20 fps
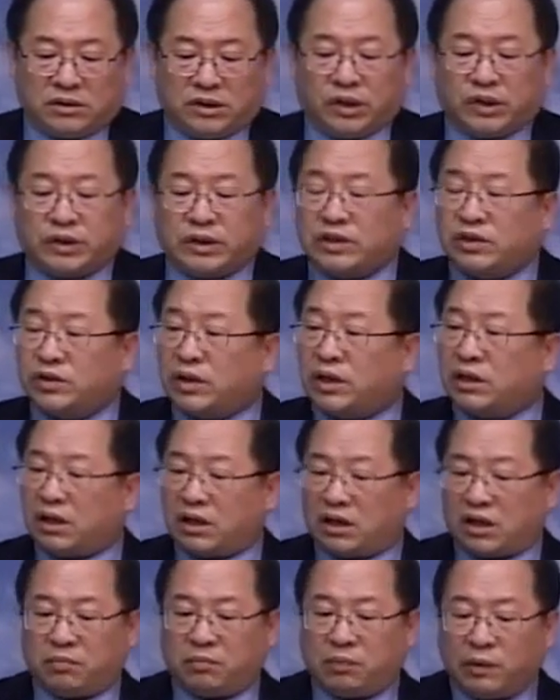여자 중에
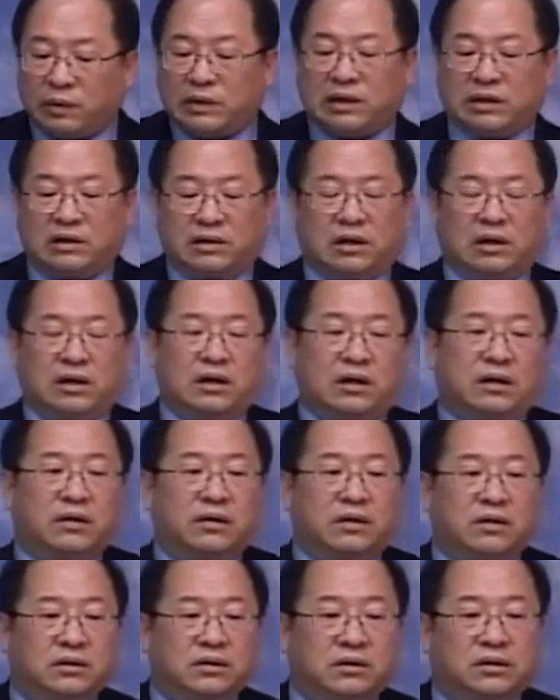내게 복이 있다.
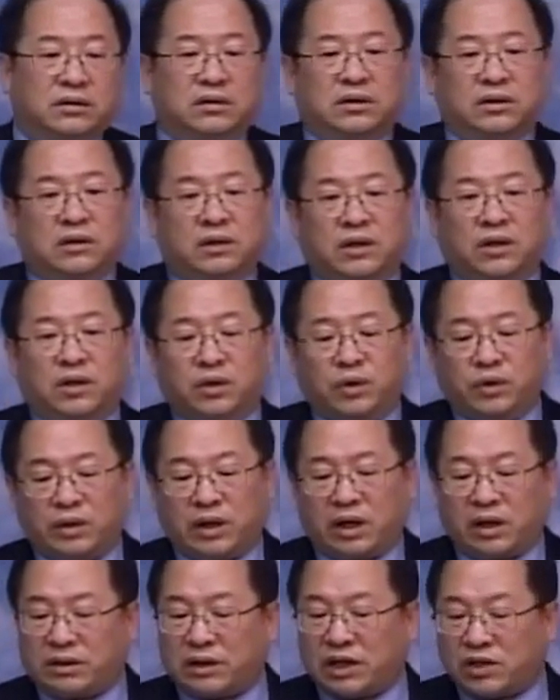그리고
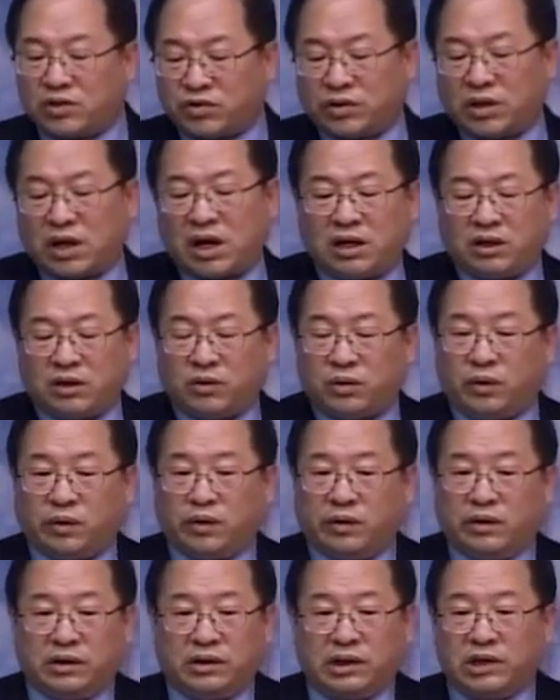내 태중의
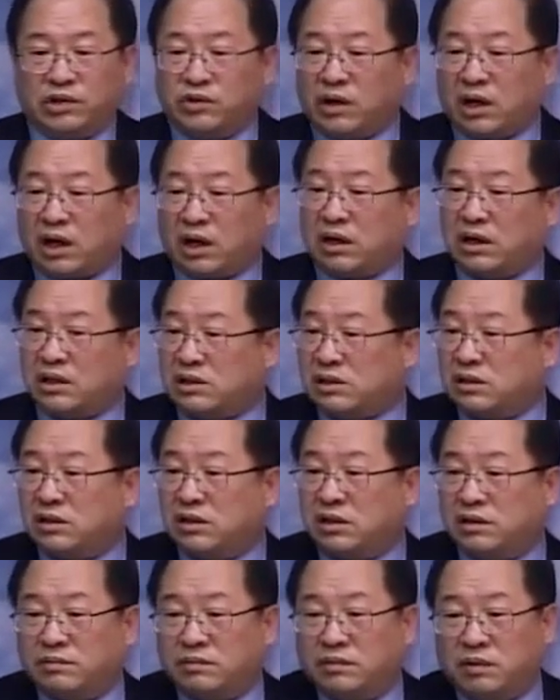아이도 태중의 아이가
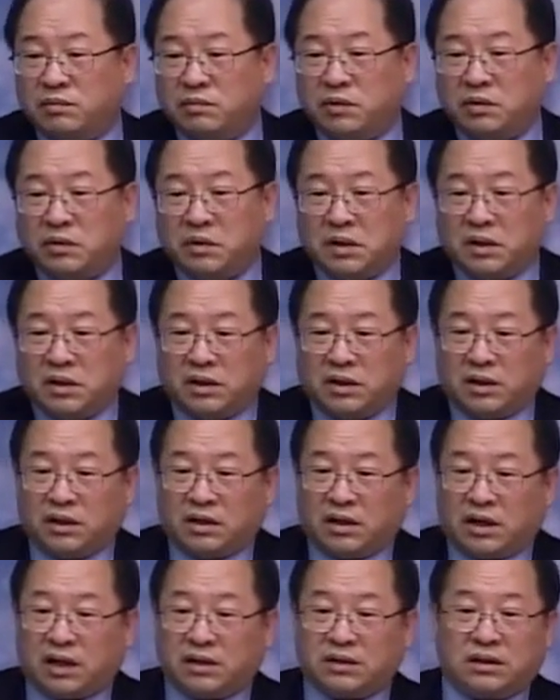지금 뭐
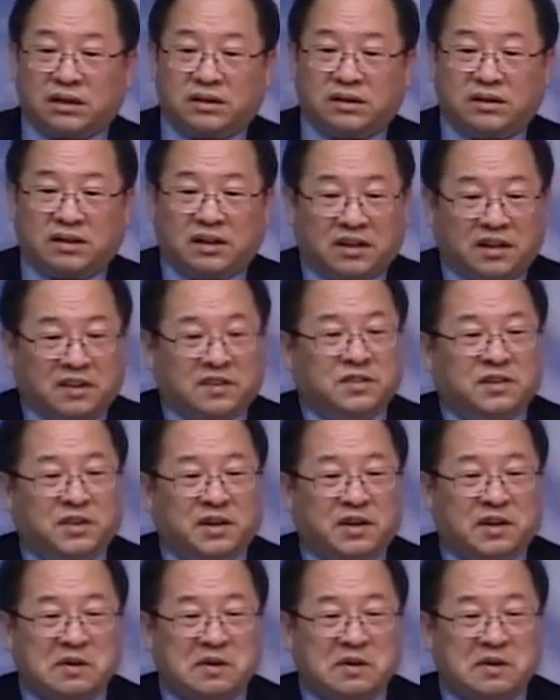한 달이 됐겠어요.